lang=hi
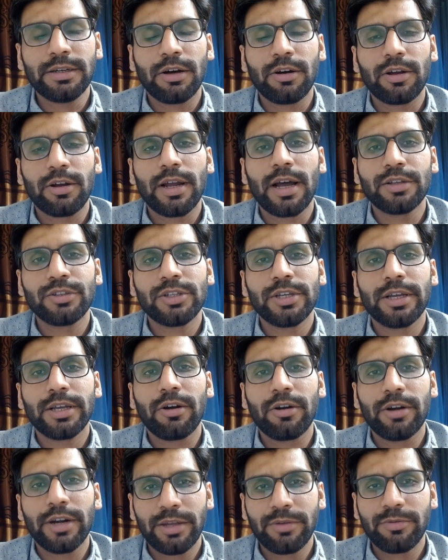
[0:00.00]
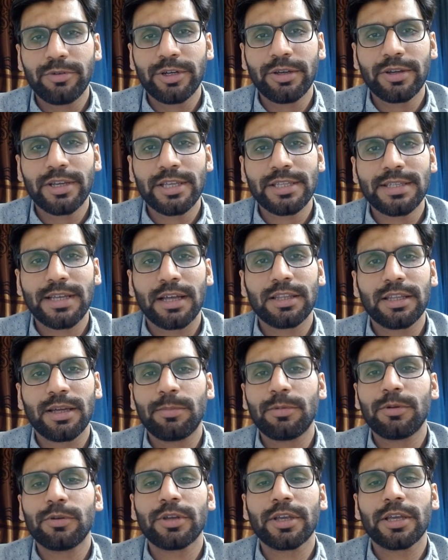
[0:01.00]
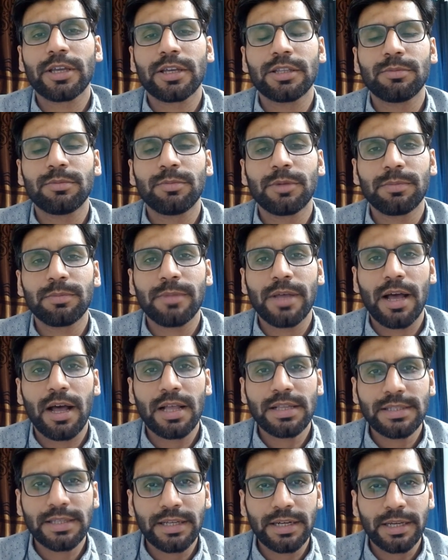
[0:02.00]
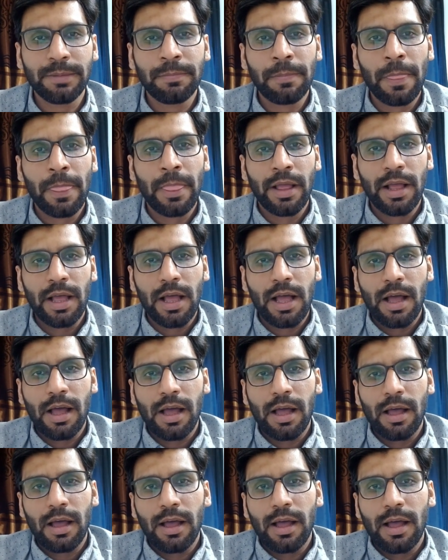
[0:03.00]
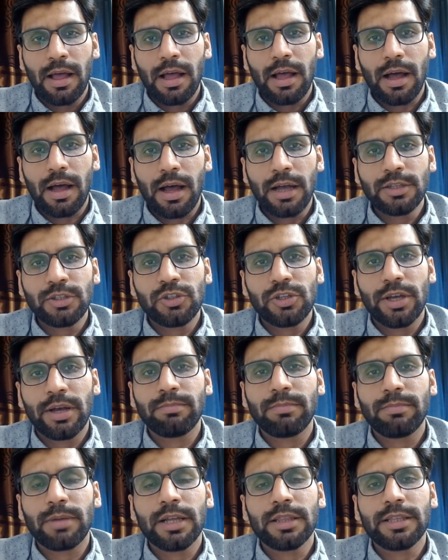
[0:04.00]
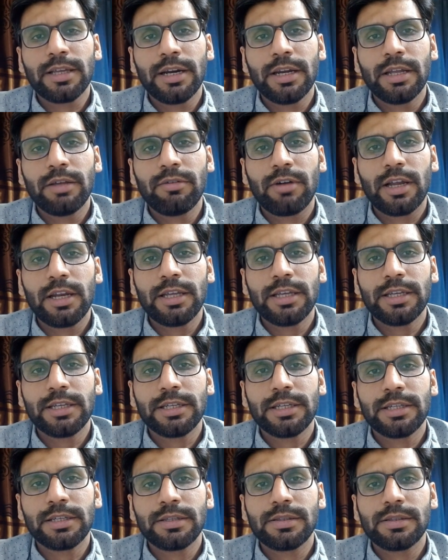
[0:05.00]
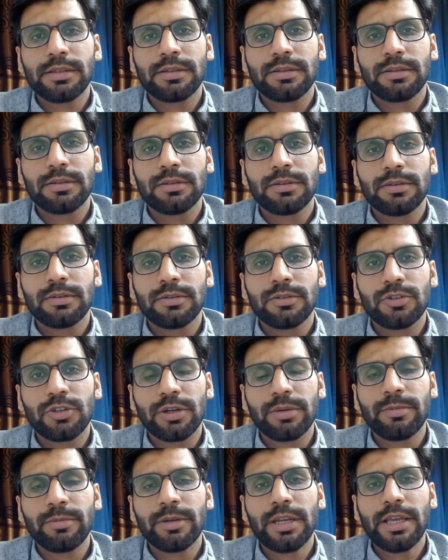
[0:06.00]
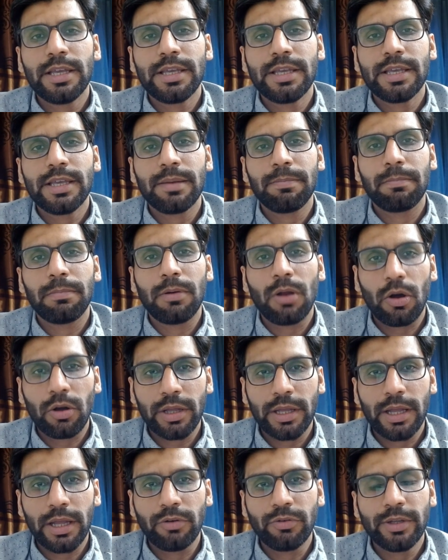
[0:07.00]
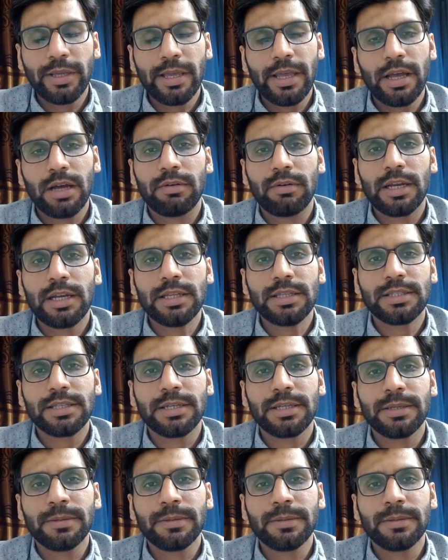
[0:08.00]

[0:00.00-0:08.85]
और आज एक और नई वीडियो के साथ आप लोगों की खिदमत में हाजिर हैं आज हम बात करने वाले हैं जर्मनी के ब्लॉक अकाउंट के हवाले से